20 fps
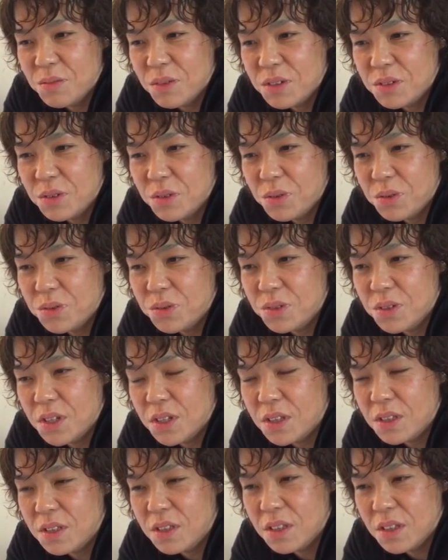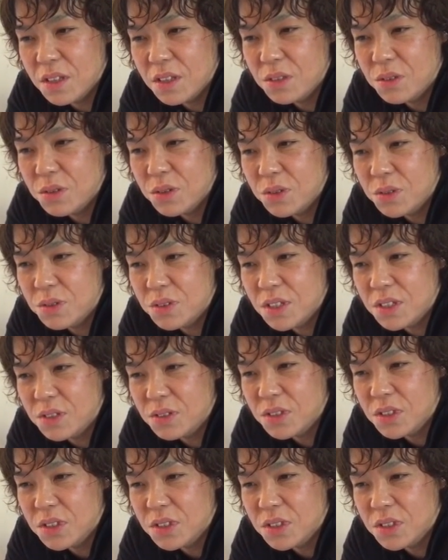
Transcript: まあ、そういうことをやってそういう人たち